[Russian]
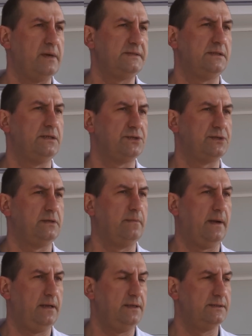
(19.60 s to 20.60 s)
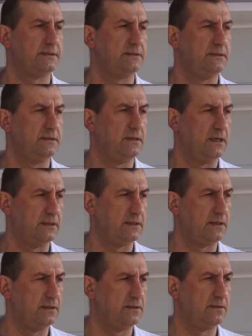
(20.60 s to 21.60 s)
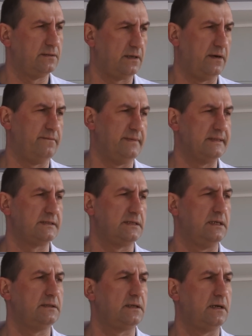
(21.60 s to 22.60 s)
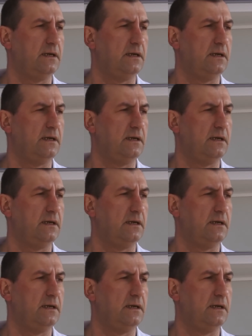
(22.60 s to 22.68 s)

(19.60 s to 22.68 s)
базе нашей больницы открыт травмоцентр.